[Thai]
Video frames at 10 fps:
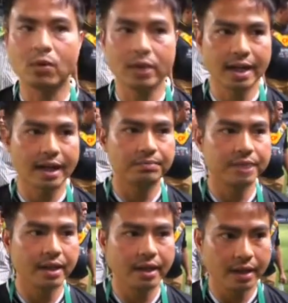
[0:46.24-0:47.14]
คุณนะครับ
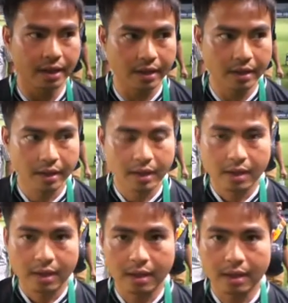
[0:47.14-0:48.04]
ที่
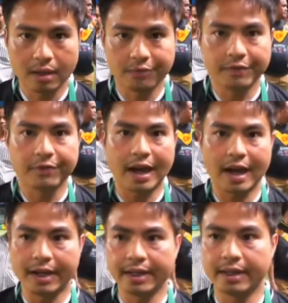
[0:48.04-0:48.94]
แฟ
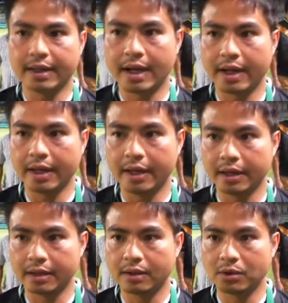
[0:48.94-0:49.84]
นๆได้
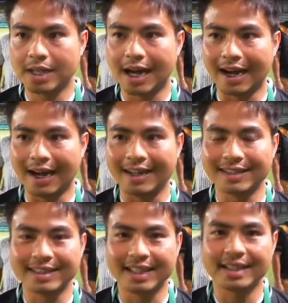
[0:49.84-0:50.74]

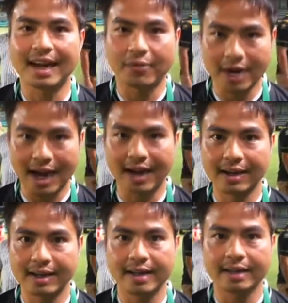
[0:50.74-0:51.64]
เสียสละเวลาแล้
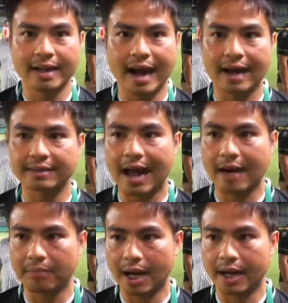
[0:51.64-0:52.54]
วก็เดินทางตา
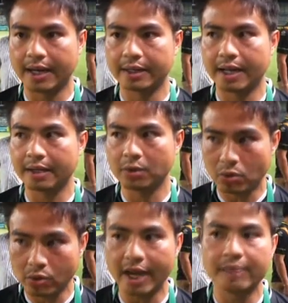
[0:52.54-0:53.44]
มมาใน
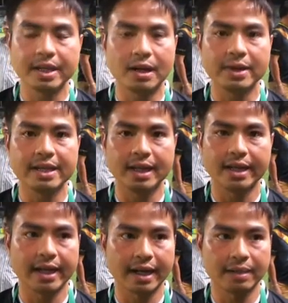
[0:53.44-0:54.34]
ทุกๆเกมที่เราไปเยือน
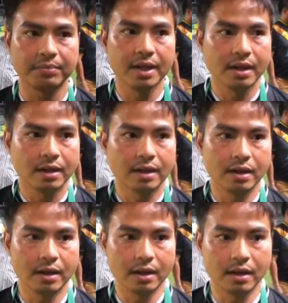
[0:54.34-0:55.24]
นะครับ
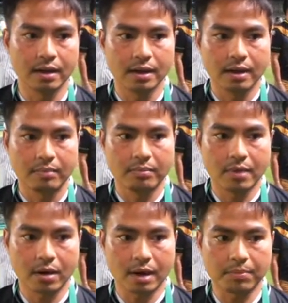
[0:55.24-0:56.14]
ก็
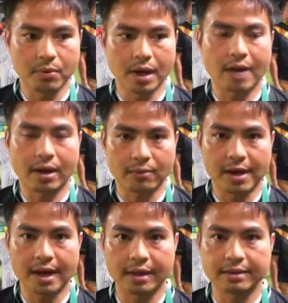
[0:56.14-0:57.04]
บอกกับพวกเราครับ
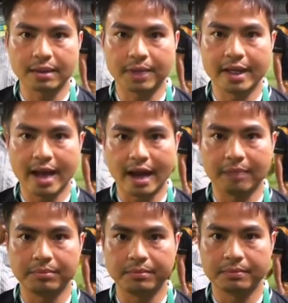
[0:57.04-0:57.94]
ว่าจะพยายา
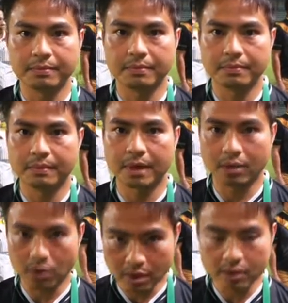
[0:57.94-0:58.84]
มก
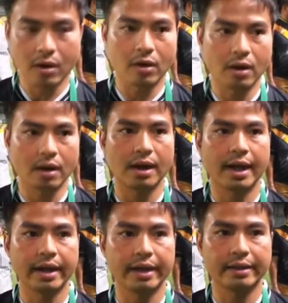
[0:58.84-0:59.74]
ระตุ้นน้องๆ
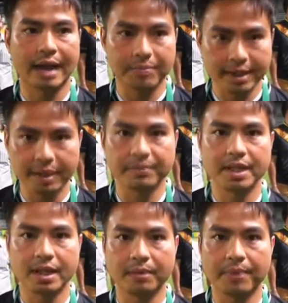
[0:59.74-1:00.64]
ให้ทำให้เต็ม
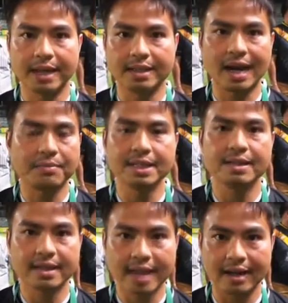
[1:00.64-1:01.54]
ที่แพ้ชนะไม่ใช่
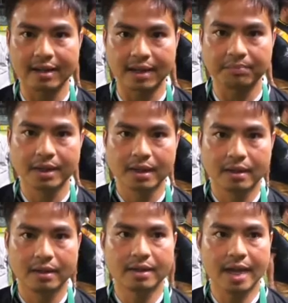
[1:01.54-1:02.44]
เรื่องหรอกครับ
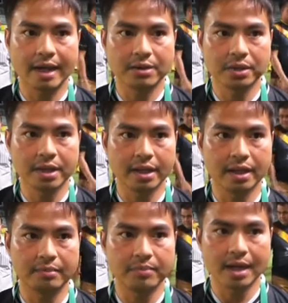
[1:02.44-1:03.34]
เรื่องใหญ่อยู่ที่
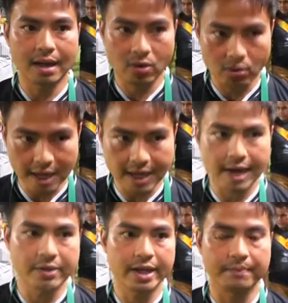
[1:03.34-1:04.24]
เมื่อเขาลงไป
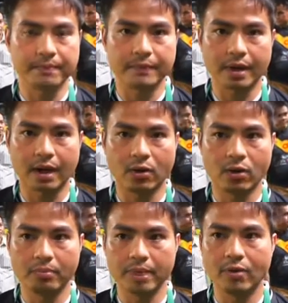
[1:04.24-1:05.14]
แล้วเนี่ยเขา
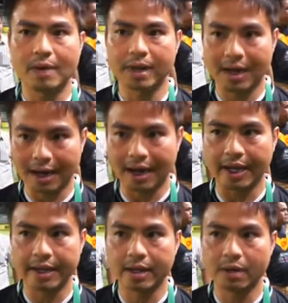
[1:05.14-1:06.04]
มีความกระหาย
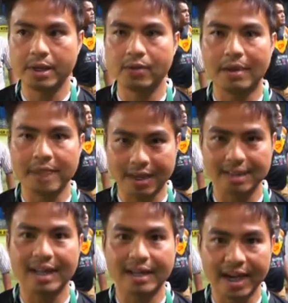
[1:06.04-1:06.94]
เขามีความอยากจะ
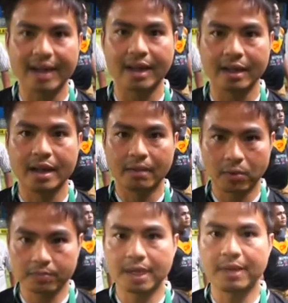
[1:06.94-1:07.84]
เล่นแค่ไหนผ
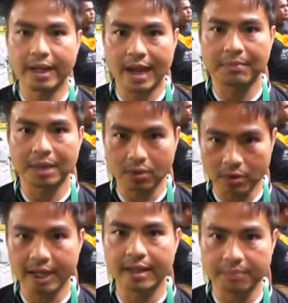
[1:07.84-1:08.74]
มจะพยายามกระตุ้น
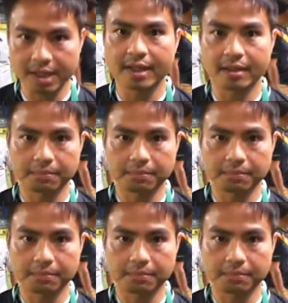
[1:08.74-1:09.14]
ให้เต็มที่